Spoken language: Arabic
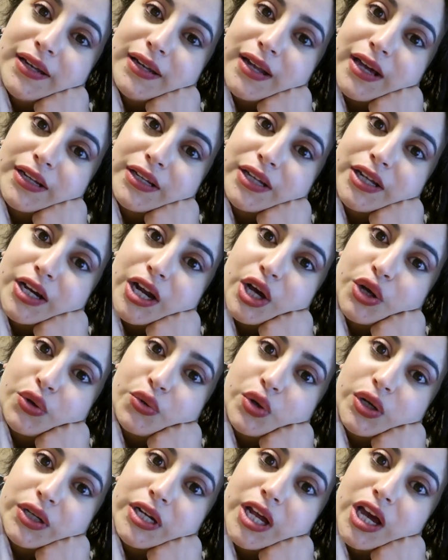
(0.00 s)
هلا انا راح
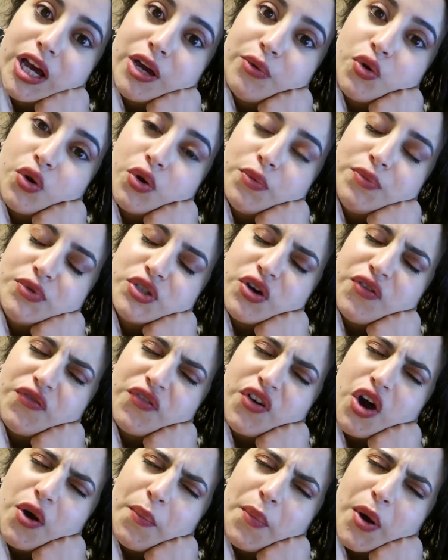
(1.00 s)
اروح نام وبشوف